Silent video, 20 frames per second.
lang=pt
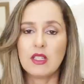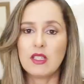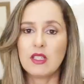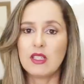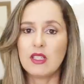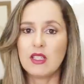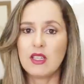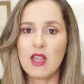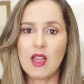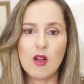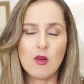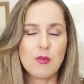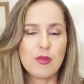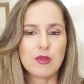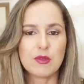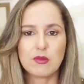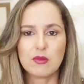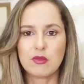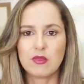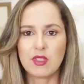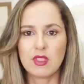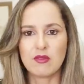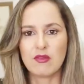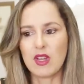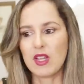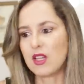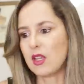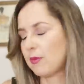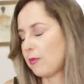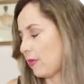E é um produto que
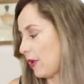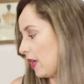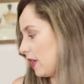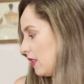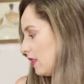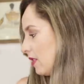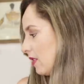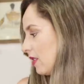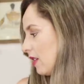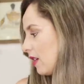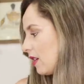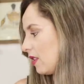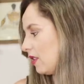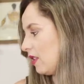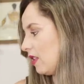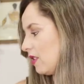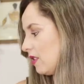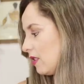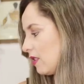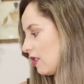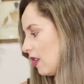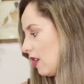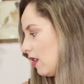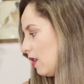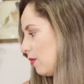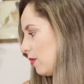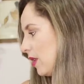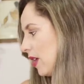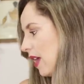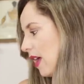vale a pena. Esse daqui tem
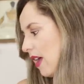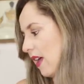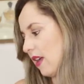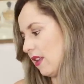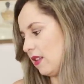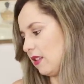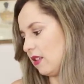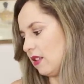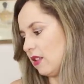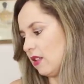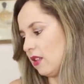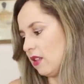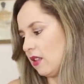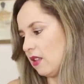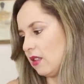100 ml.